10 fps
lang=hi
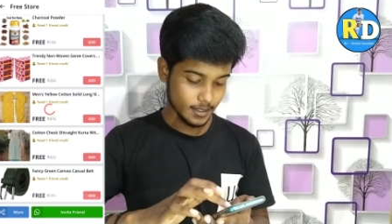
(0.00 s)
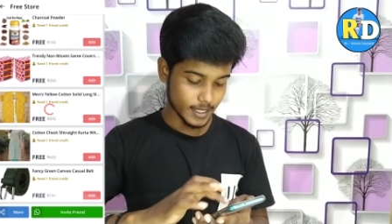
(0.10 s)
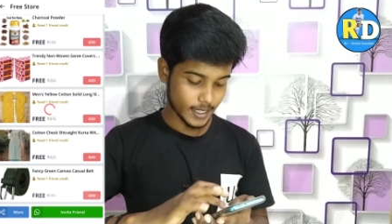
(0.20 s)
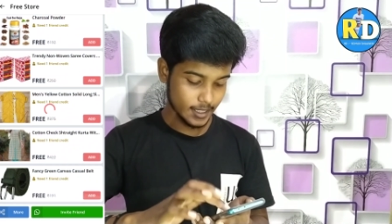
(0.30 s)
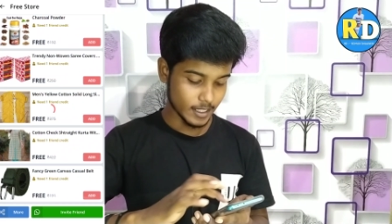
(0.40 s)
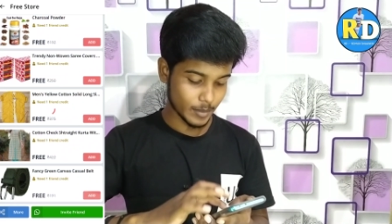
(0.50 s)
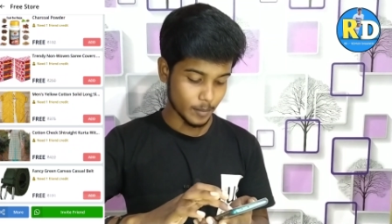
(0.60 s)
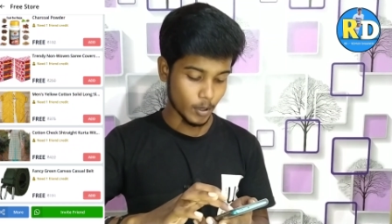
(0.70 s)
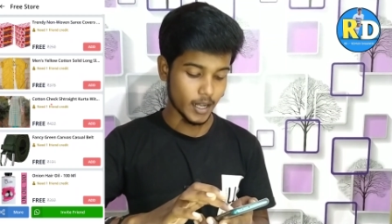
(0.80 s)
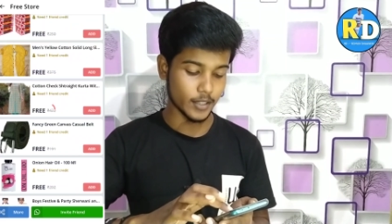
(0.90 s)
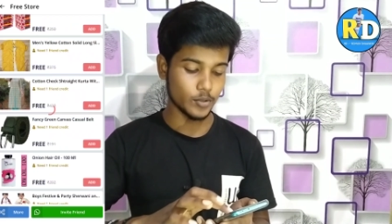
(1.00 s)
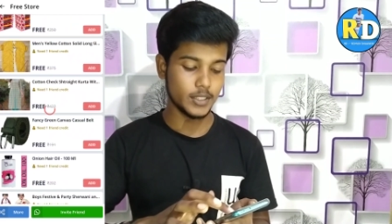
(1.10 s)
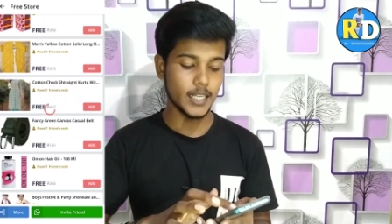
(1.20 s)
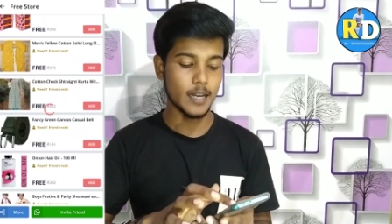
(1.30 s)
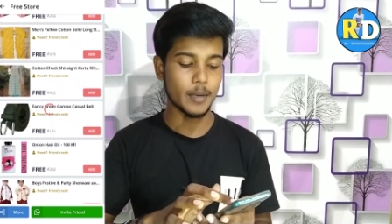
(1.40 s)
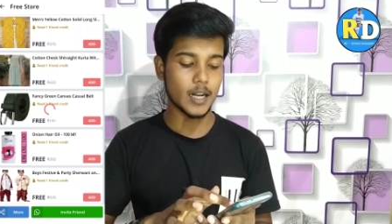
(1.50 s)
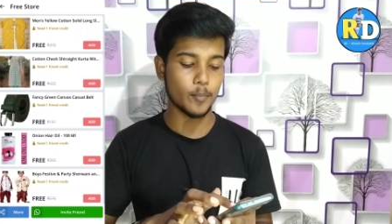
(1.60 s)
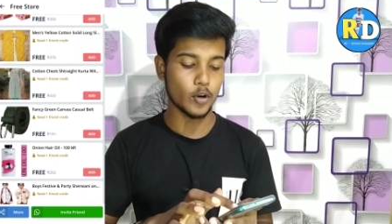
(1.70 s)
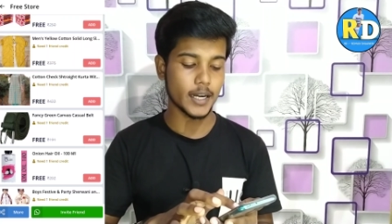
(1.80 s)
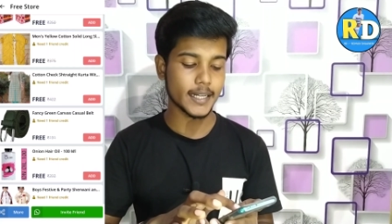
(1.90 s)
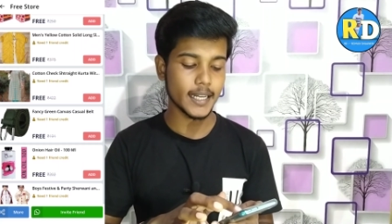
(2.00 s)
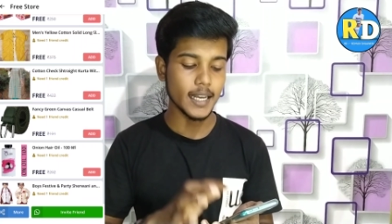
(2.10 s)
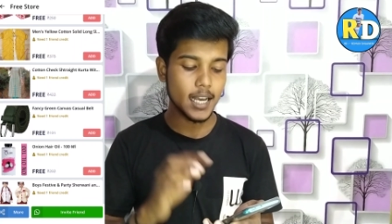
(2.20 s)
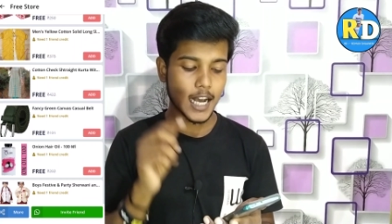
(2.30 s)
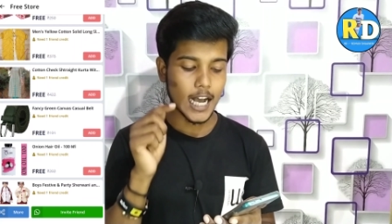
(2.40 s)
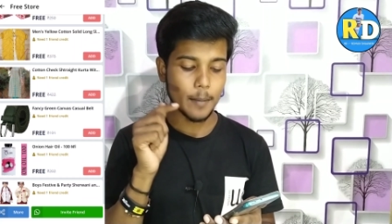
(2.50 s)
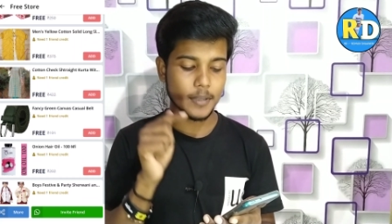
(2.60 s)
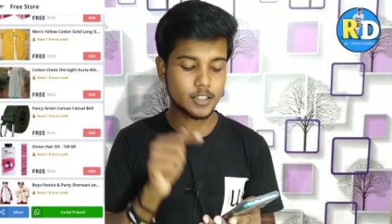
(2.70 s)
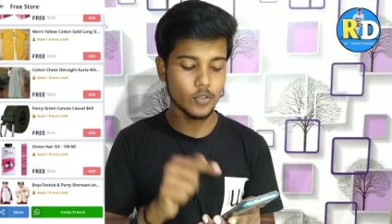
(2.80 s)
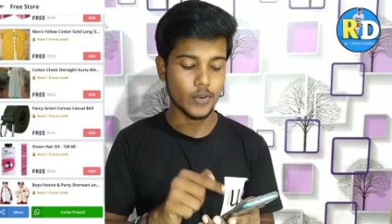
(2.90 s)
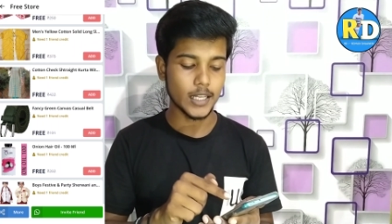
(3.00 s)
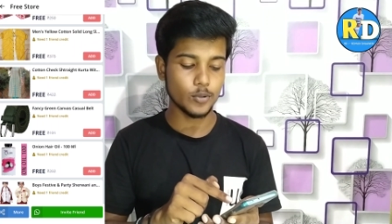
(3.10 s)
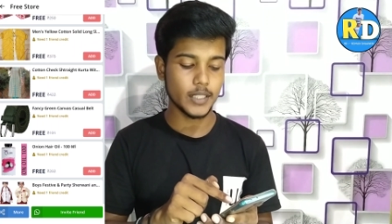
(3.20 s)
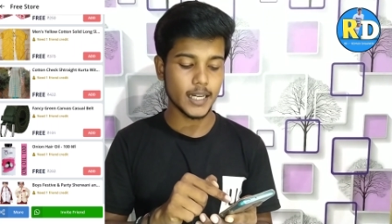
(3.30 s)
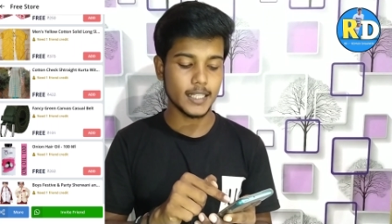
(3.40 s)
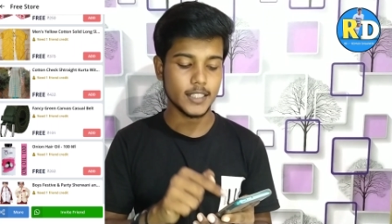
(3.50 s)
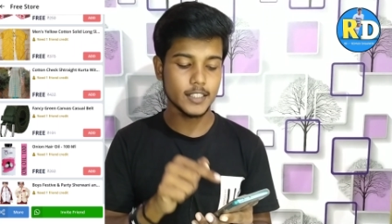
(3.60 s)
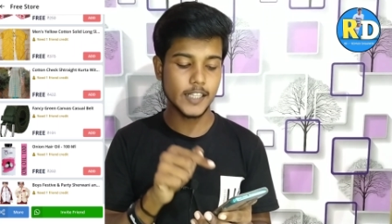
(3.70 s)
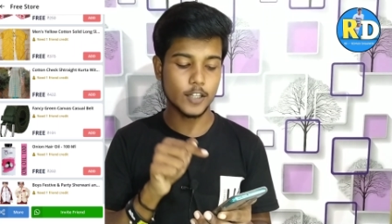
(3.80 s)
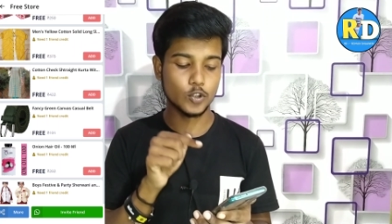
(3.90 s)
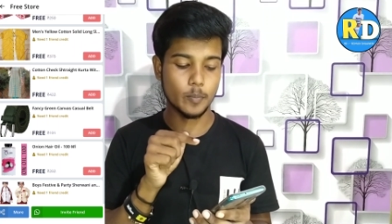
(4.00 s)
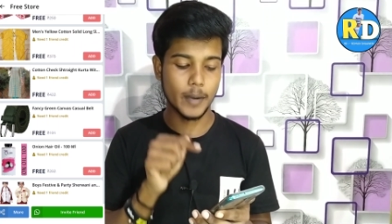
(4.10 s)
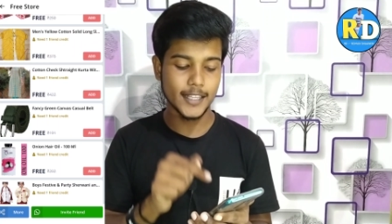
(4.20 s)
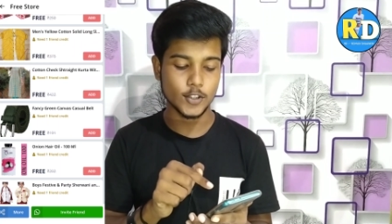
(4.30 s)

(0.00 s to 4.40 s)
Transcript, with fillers: देख लेते हैं हमारा हाँ तो ये हमारा प्रोडक्ट है आप इसकी वैल्यू देख लीजिए चार सौ